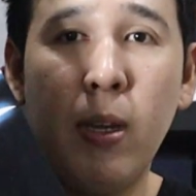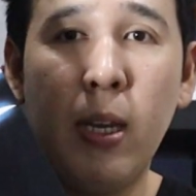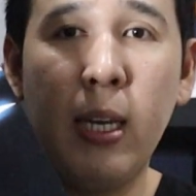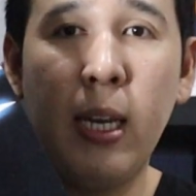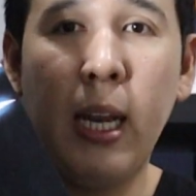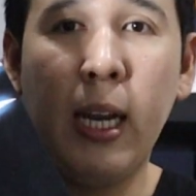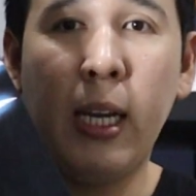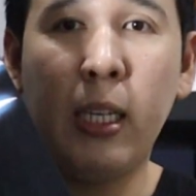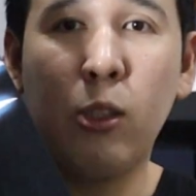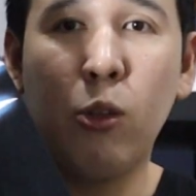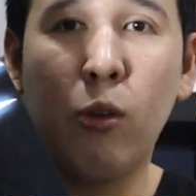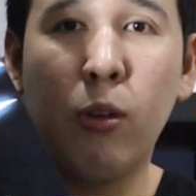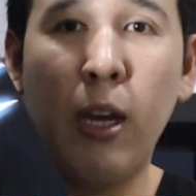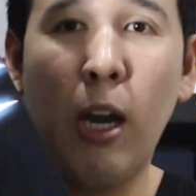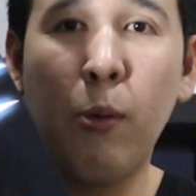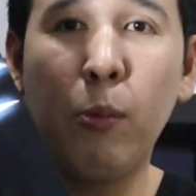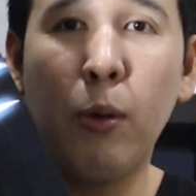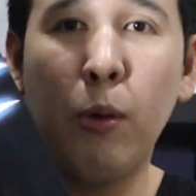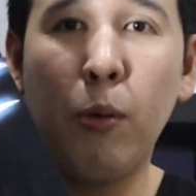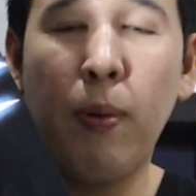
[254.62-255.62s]
มีเนกระจก
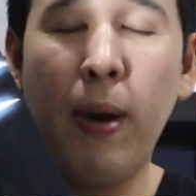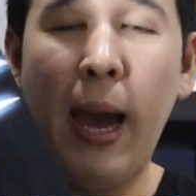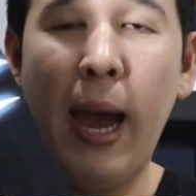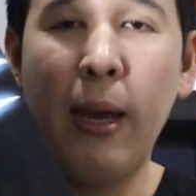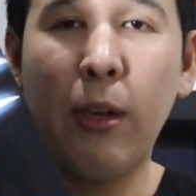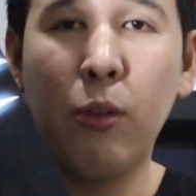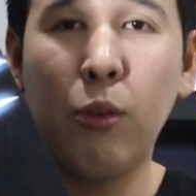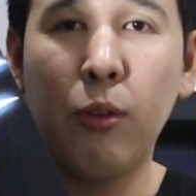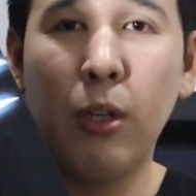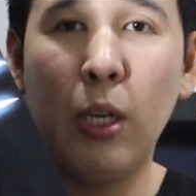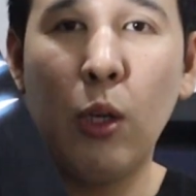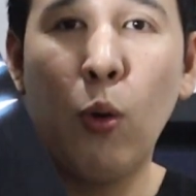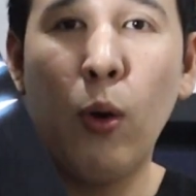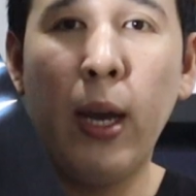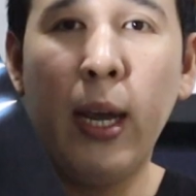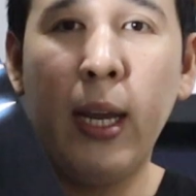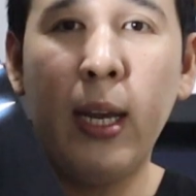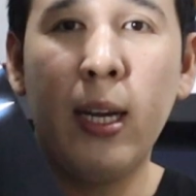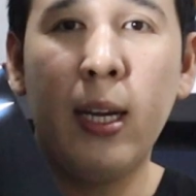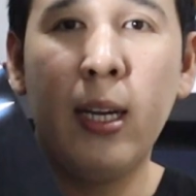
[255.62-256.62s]
เงาบนดูผาอยู่ตรงนี้ด้ว
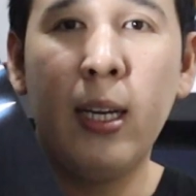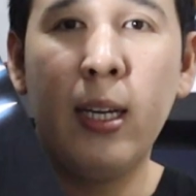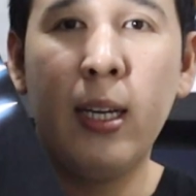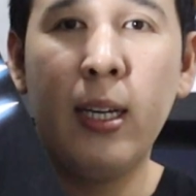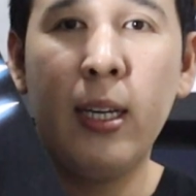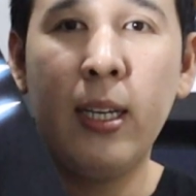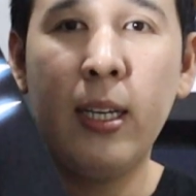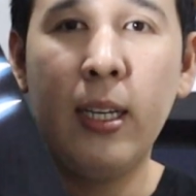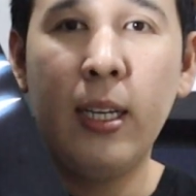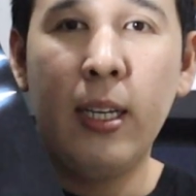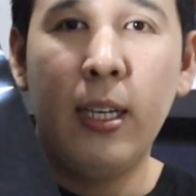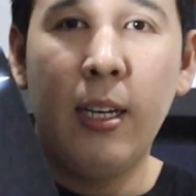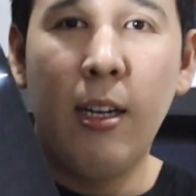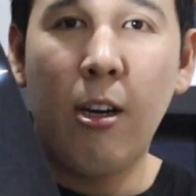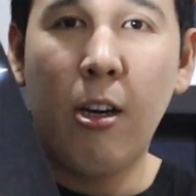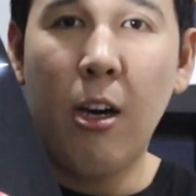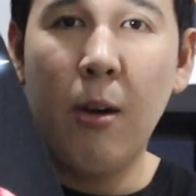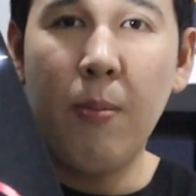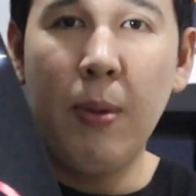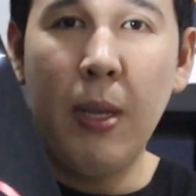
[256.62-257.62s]
ย แล้วก็